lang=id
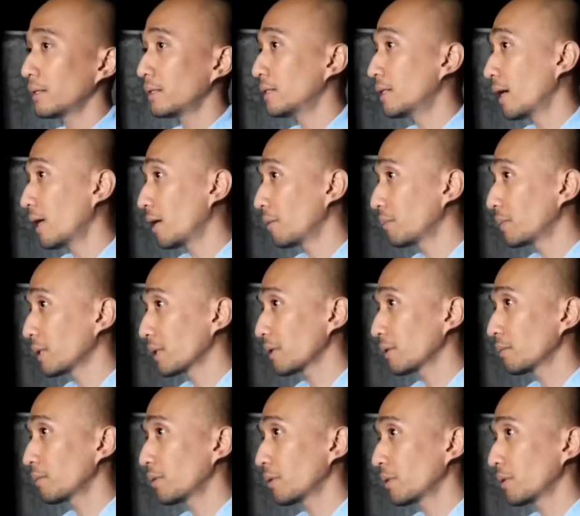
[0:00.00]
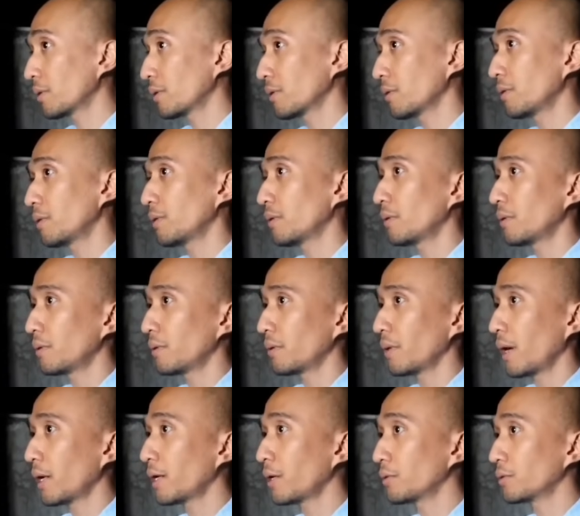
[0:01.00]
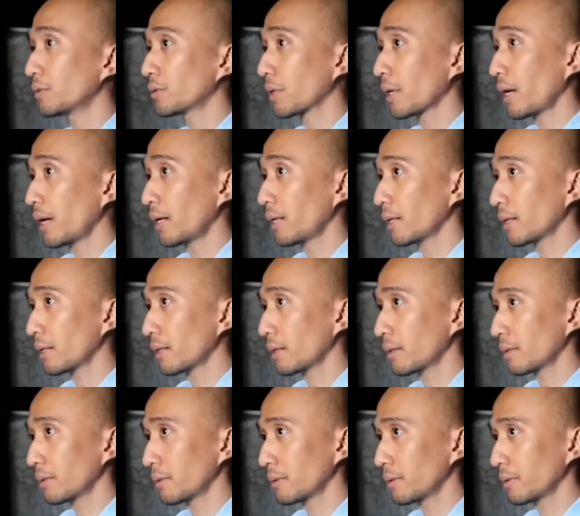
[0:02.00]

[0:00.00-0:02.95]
di dalam dirimu itu ada unsur air,